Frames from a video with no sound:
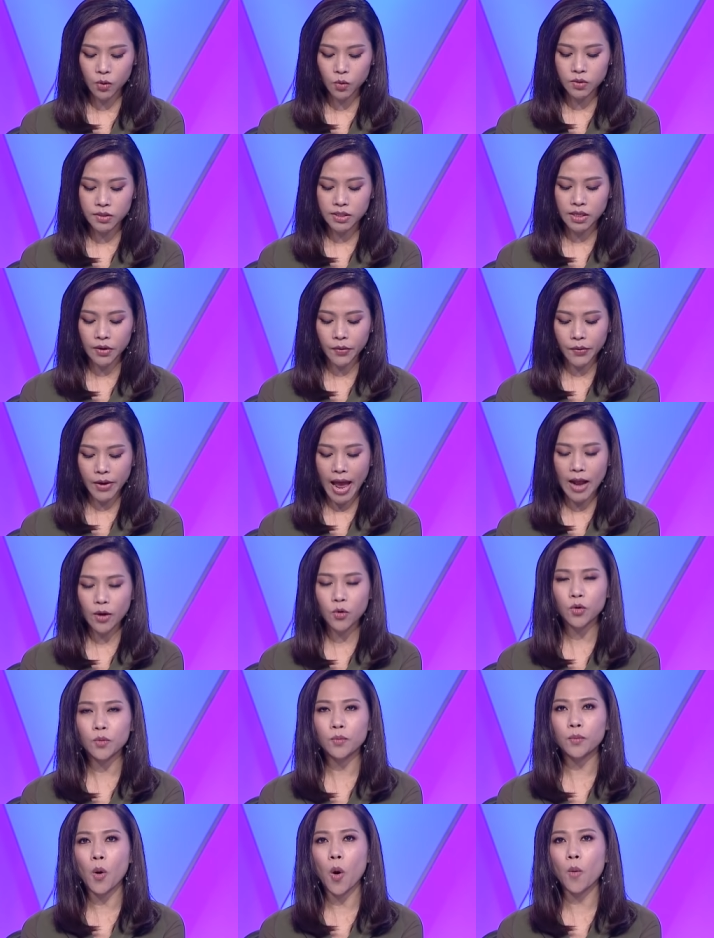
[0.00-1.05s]
คุณเสียระ
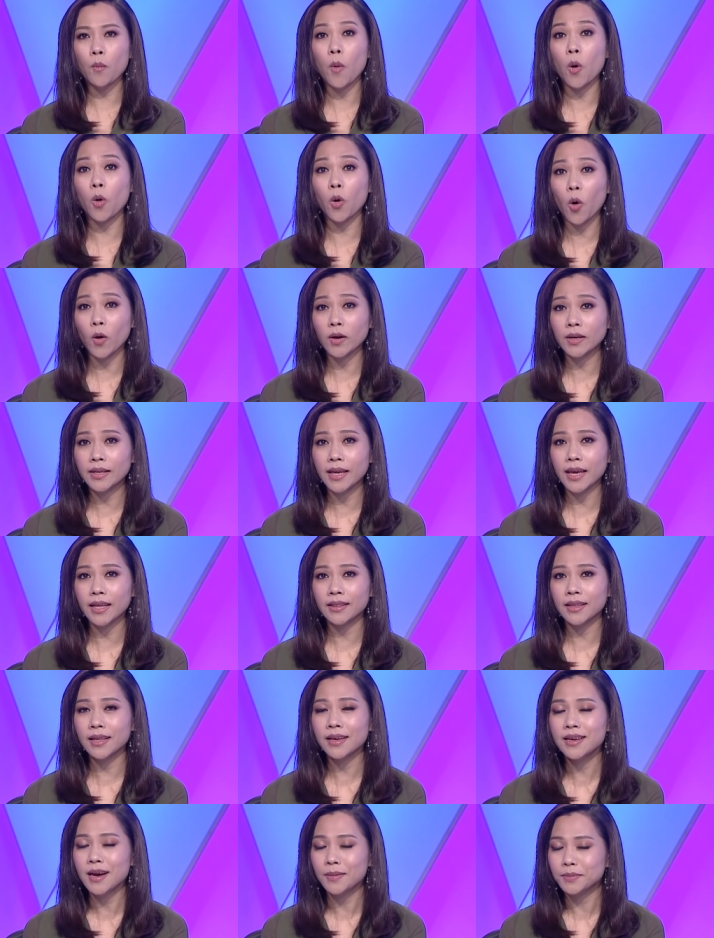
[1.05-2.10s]
คุณมงคลกิจ
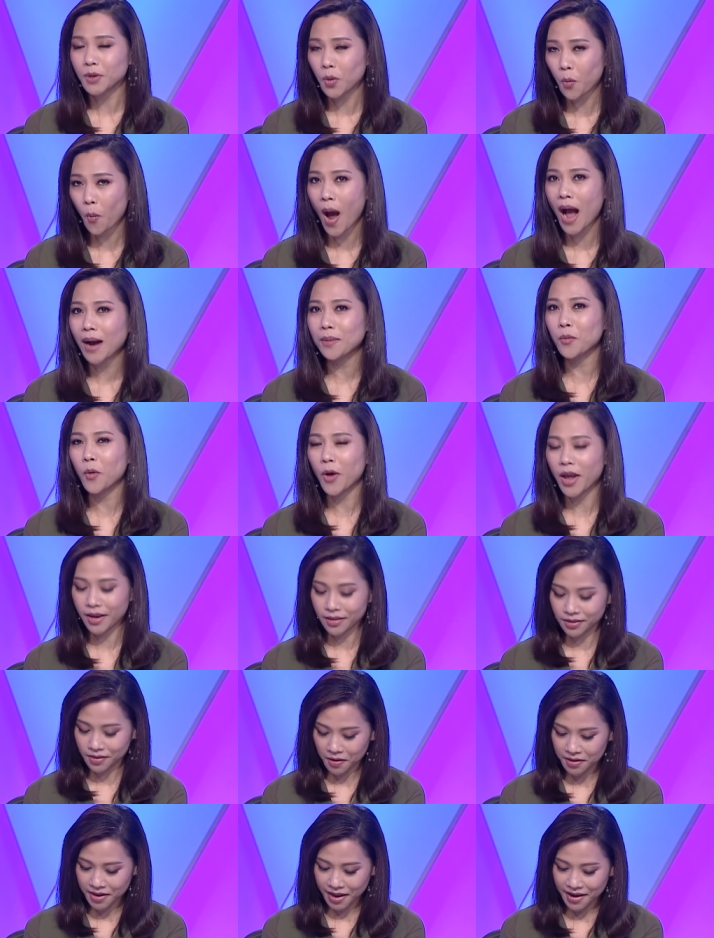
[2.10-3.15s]
ที่เกือบจะวางมวย
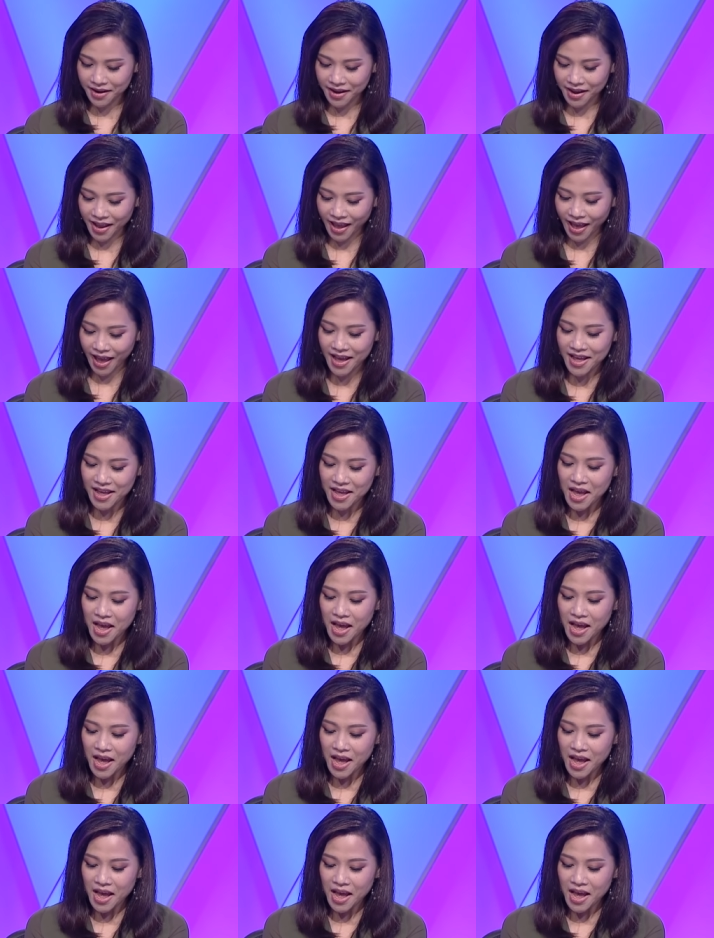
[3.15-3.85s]
กันตอนนั้นนะคะ